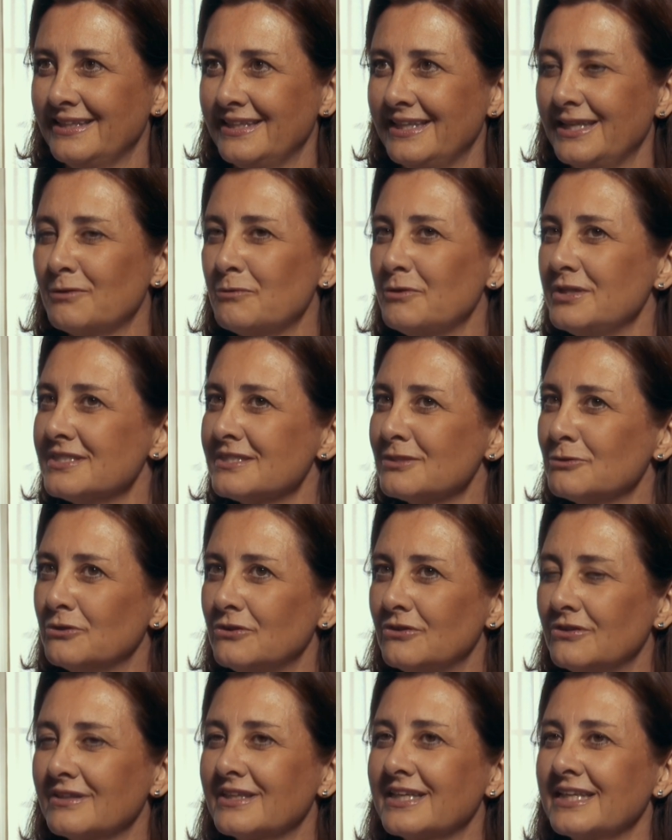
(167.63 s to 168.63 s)
e
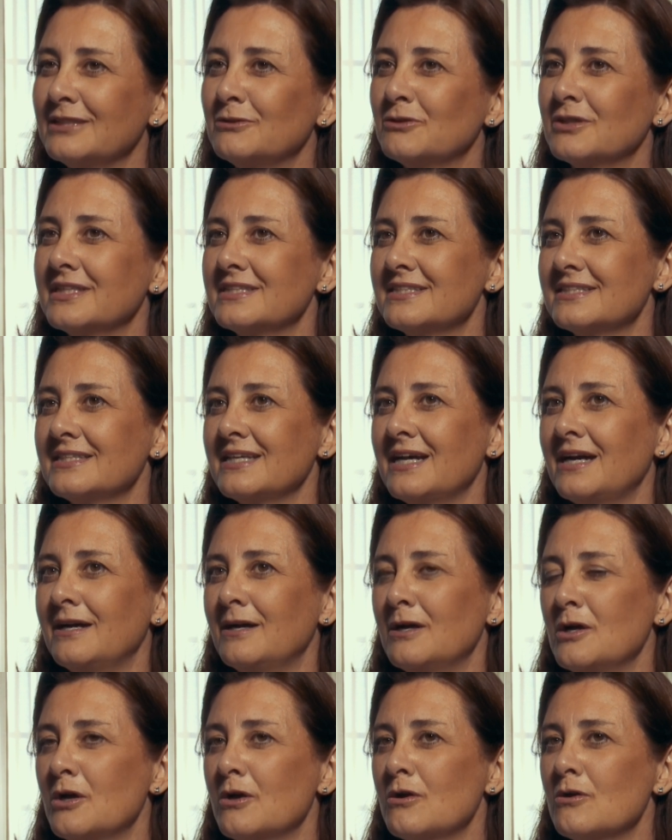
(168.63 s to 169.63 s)
questo credo che
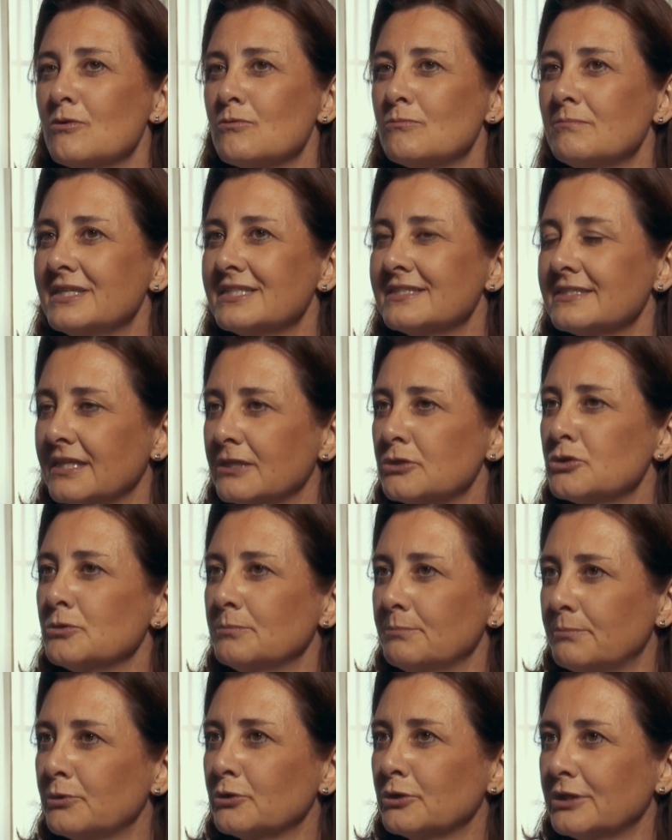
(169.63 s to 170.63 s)
sia un messaggio
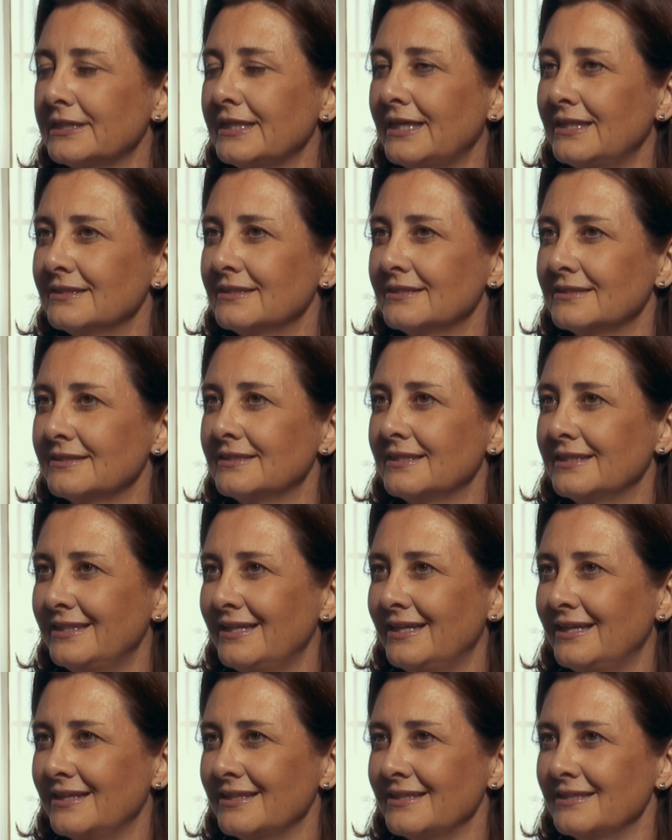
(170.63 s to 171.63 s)
importante da
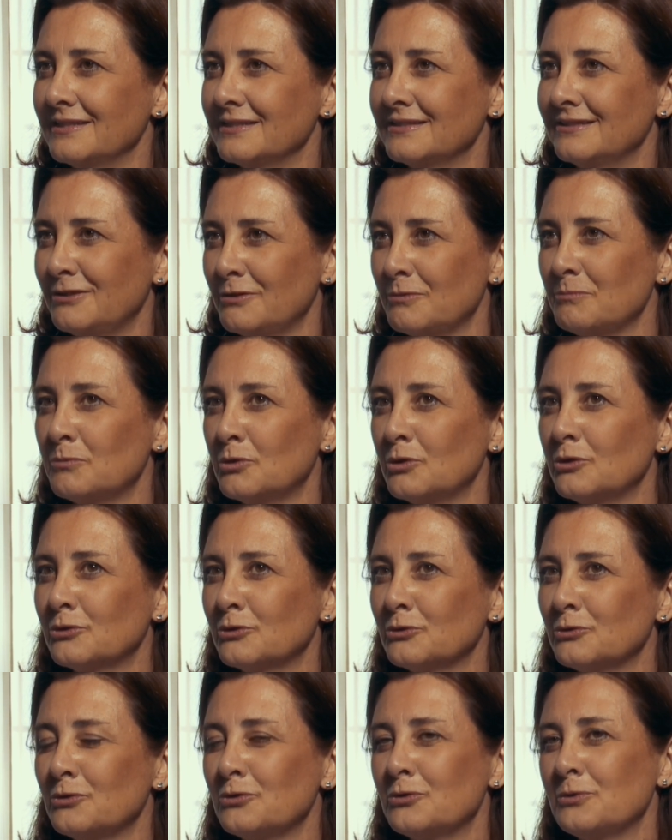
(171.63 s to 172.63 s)
dare, no?
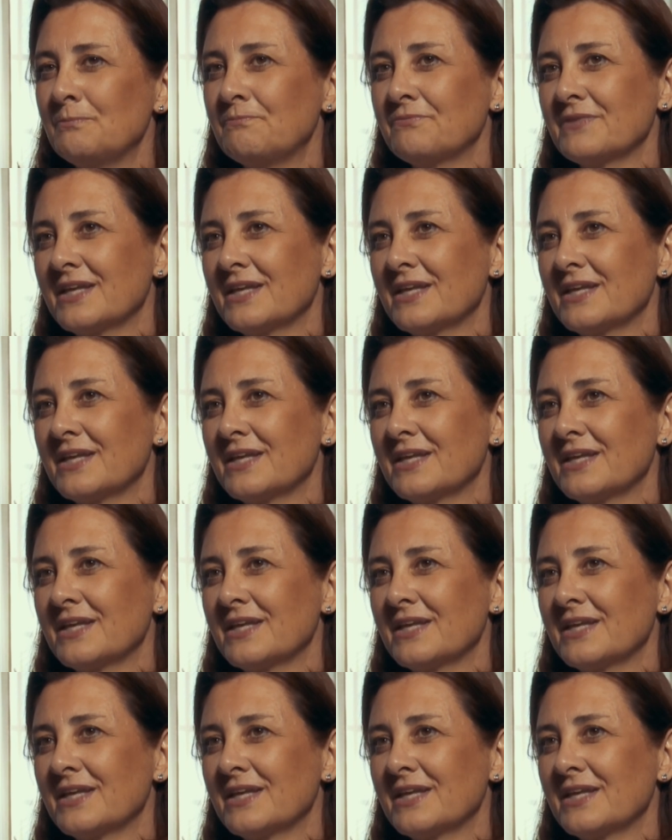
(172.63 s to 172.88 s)
molto,